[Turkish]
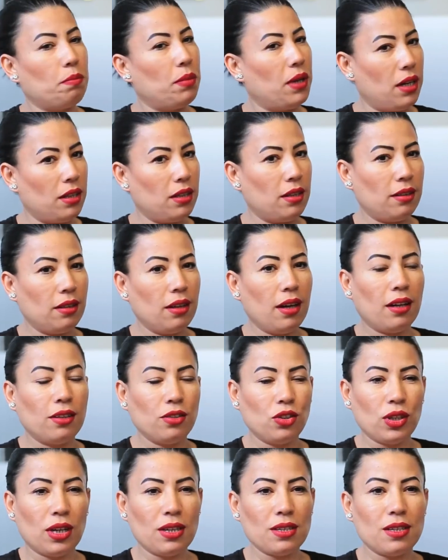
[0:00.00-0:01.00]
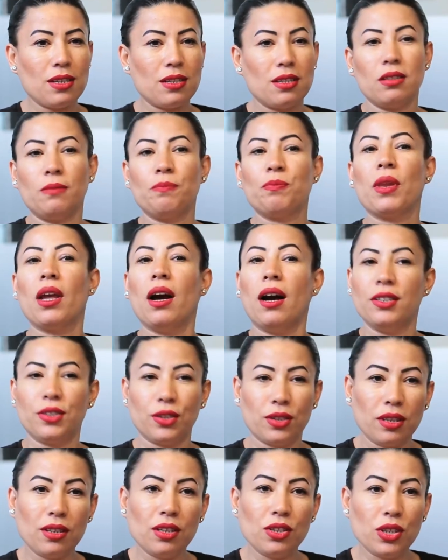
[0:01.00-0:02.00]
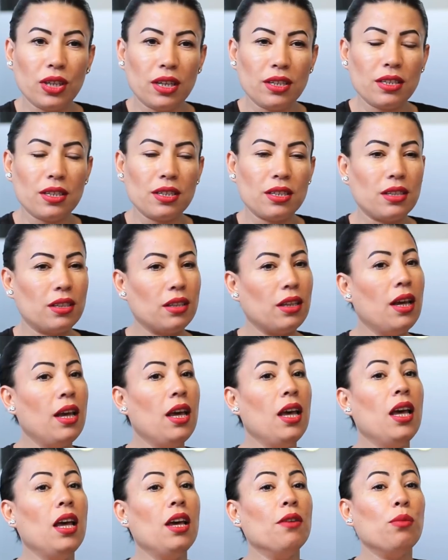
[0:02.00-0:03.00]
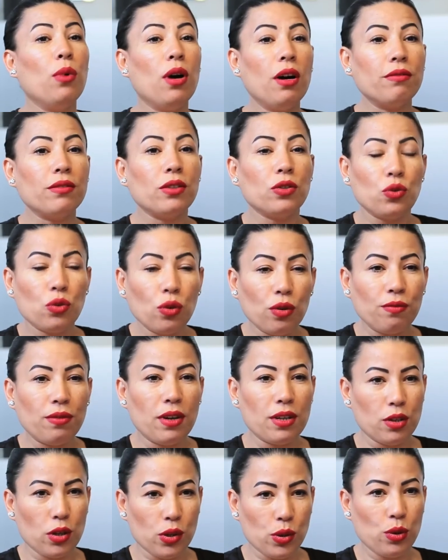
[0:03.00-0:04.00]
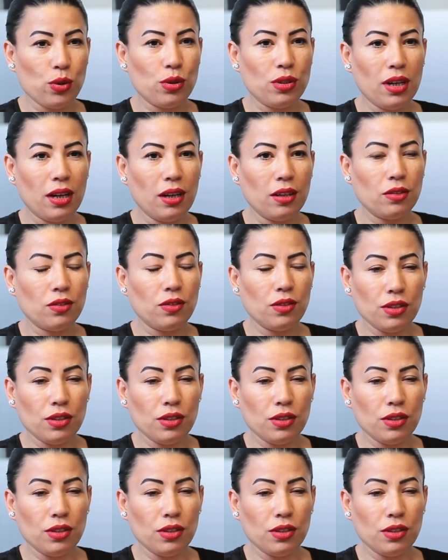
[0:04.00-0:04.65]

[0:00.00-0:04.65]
Parada da şanslısın, aşkta da şanslısın. Bu hafta çok fazla sosyal